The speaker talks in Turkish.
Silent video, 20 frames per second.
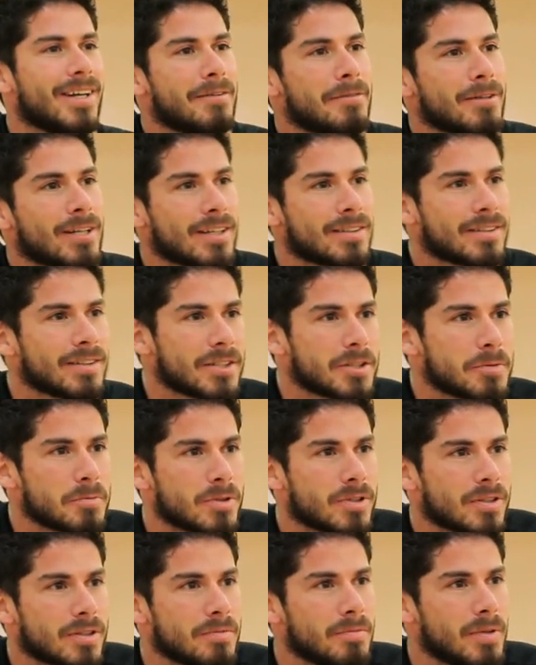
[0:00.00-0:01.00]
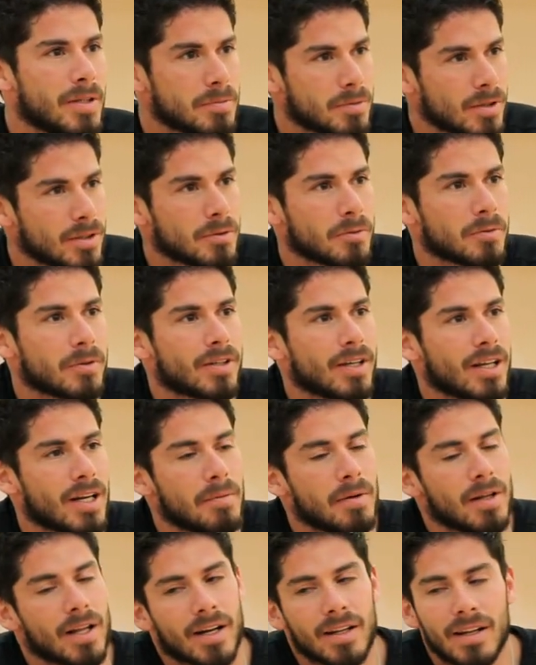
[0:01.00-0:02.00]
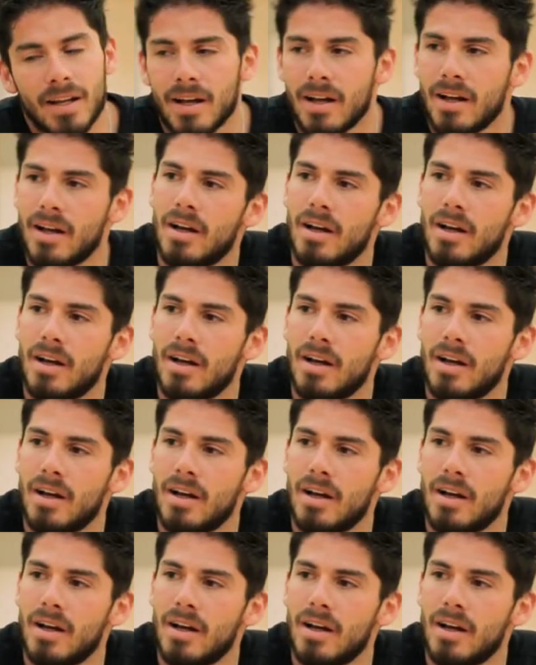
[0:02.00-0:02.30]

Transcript: elemeler tanışmıştık benim sezondaki elemelerde.